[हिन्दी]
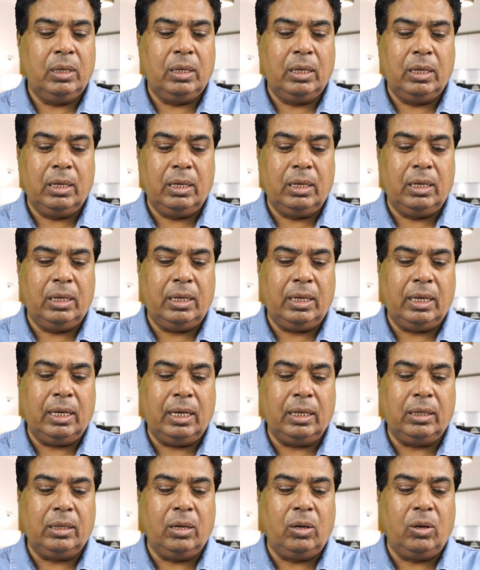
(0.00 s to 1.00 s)

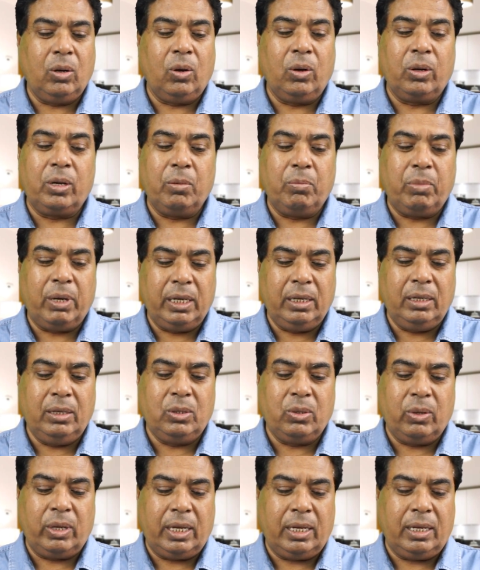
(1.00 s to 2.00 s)
अहद नौ के बानी
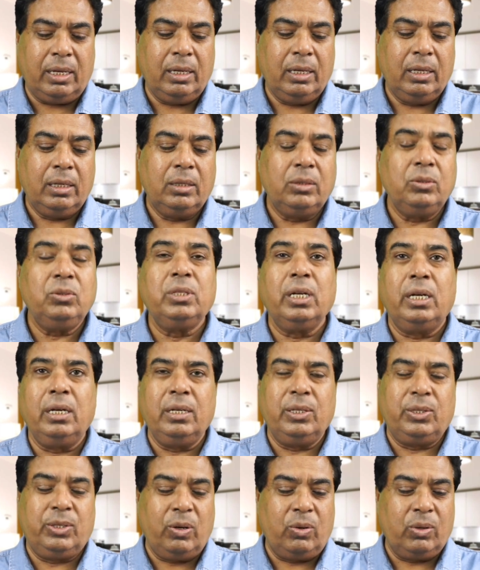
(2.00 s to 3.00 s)
जो हैं
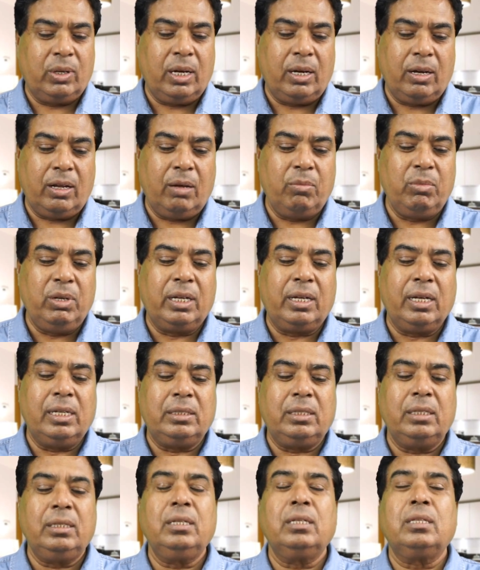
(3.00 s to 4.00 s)
जर्नलिस्ट उनका नाम लिखा है
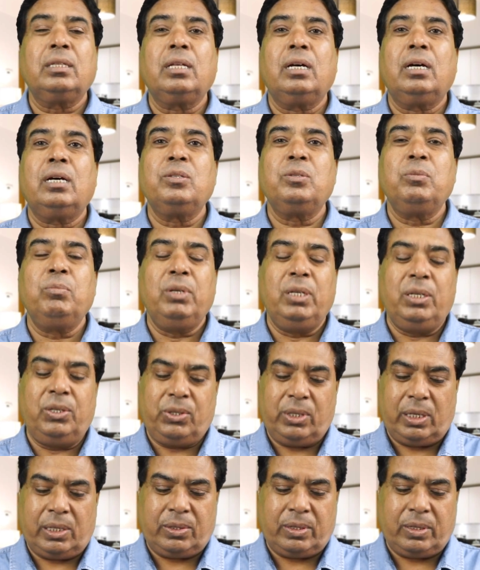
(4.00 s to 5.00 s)
सैद ताज मीर
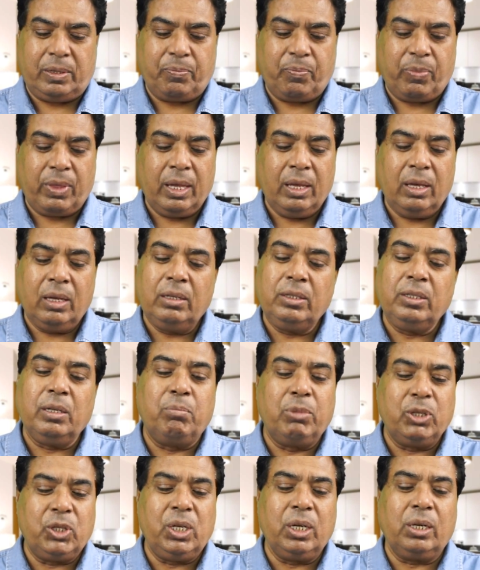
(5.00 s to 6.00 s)
शाह साहब ये
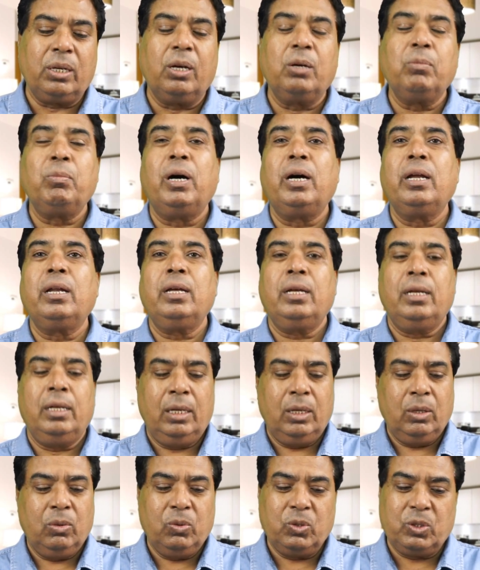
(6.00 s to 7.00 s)
मशरक अखबार
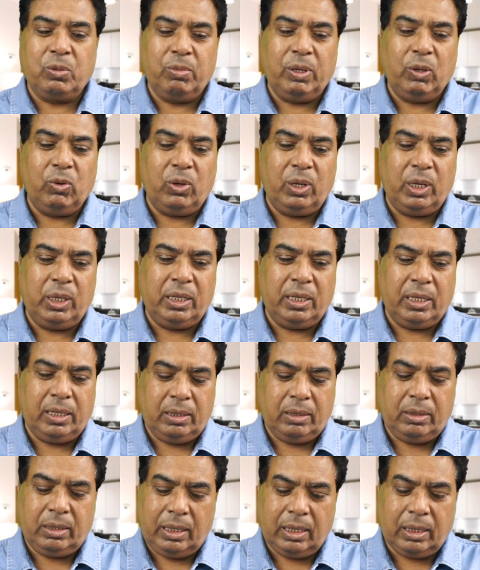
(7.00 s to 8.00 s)
है उसमें उन्होंने ये
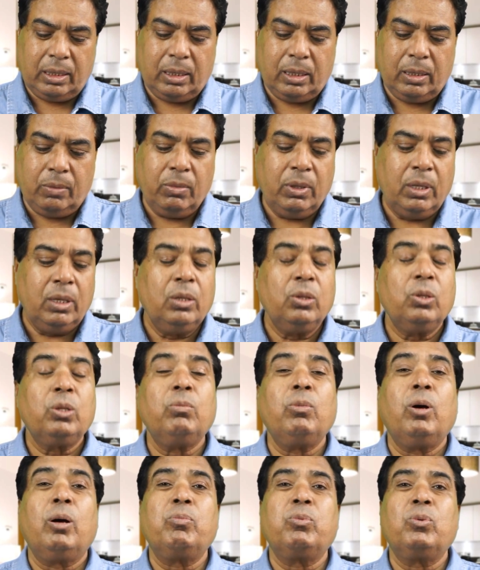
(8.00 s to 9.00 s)
दिया था तो
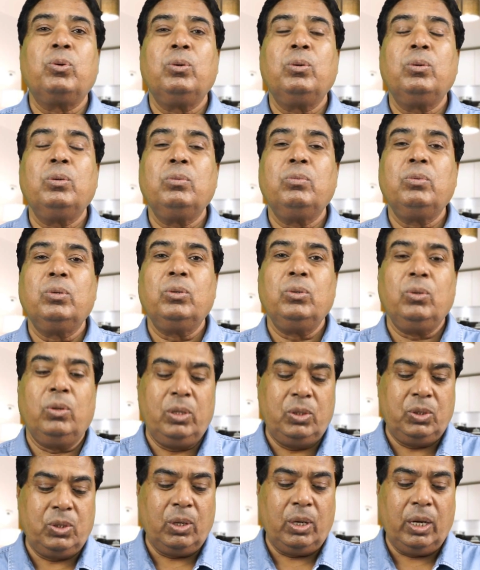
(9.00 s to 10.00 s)
मैं आपको वो
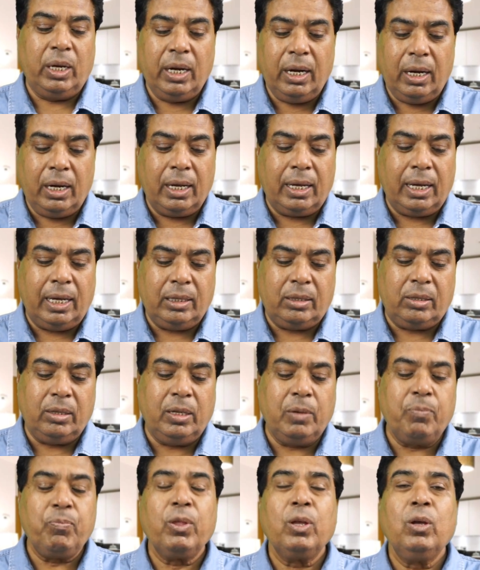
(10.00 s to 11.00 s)
उन्होंने जो लीड लगाई
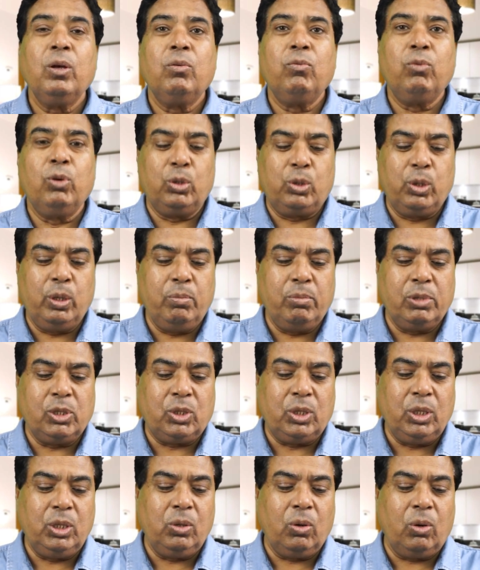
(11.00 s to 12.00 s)
थी वो थी
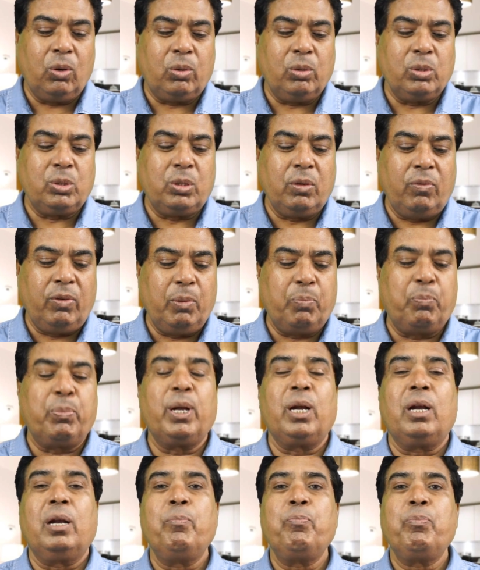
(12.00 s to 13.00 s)
मसीहों को
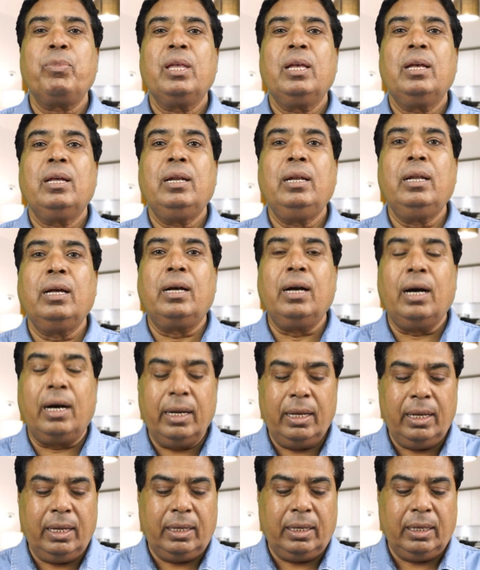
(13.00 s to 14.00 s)
स्वीपर
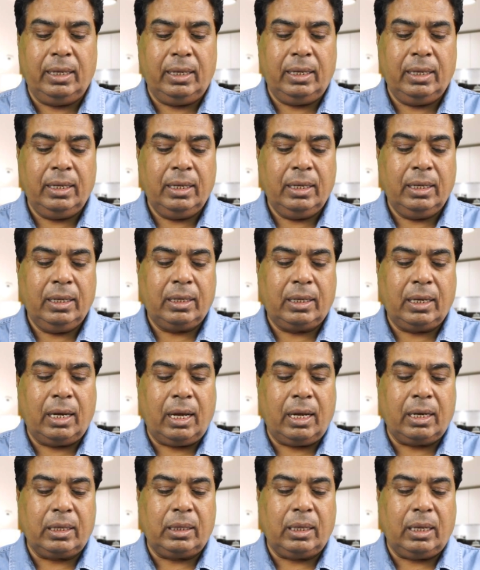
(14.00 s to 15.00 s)
लगाने की
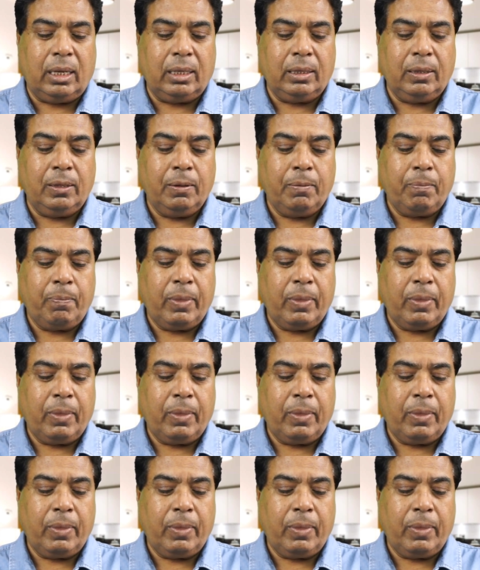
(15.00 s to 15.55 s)
करारदाद